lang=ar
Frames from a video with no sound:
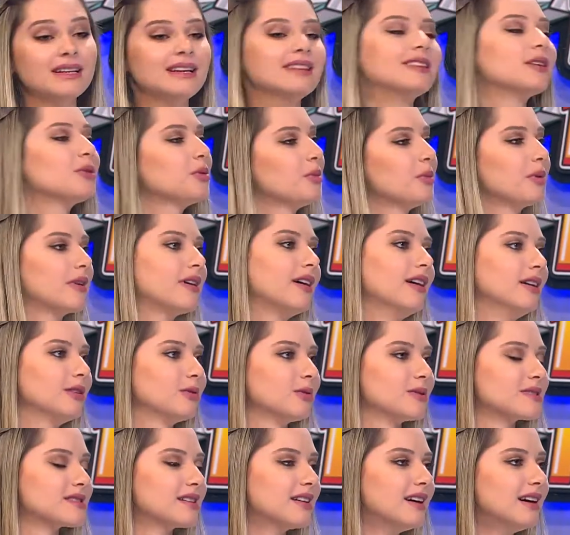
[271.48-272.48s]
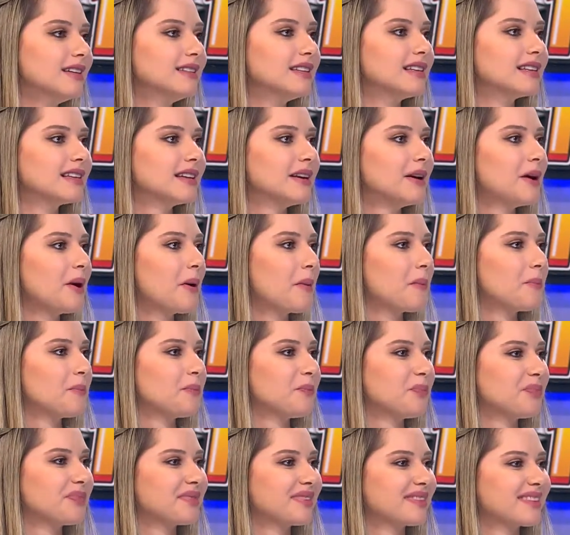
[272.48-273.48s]
نحضر مباراه حلوه صراحه هي حتكون حلوه إيه،
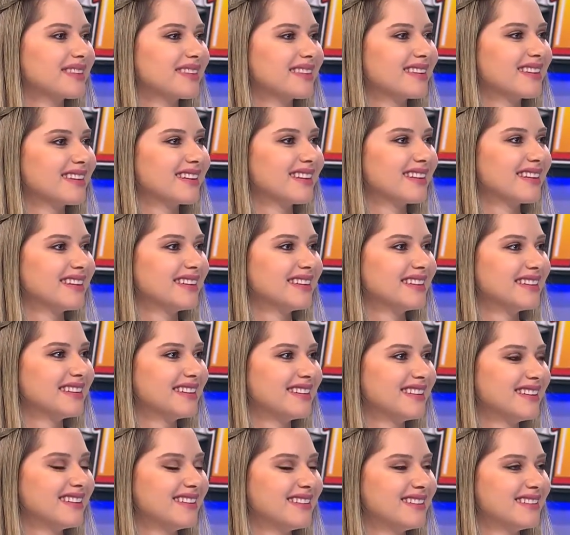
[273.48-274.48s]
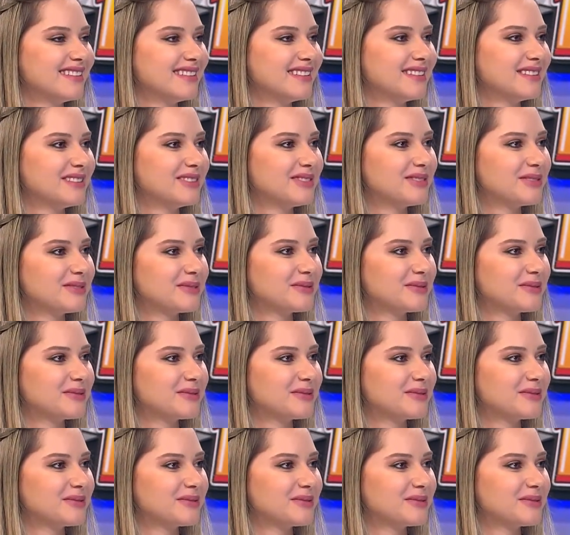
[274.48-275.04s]
شوفي اليوفي وضعه